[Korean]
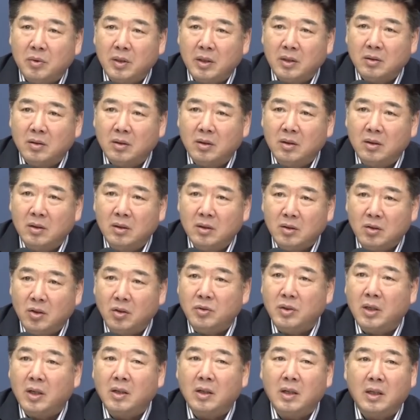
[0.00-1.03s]
위해서
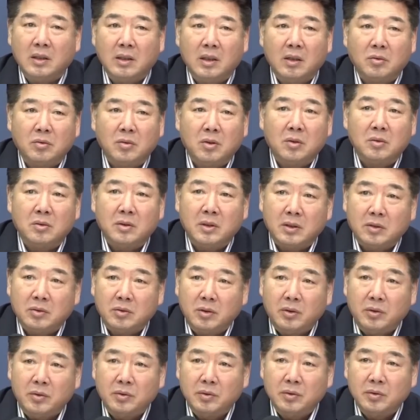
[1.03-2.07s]
전쟁을 한다고 선언했어요.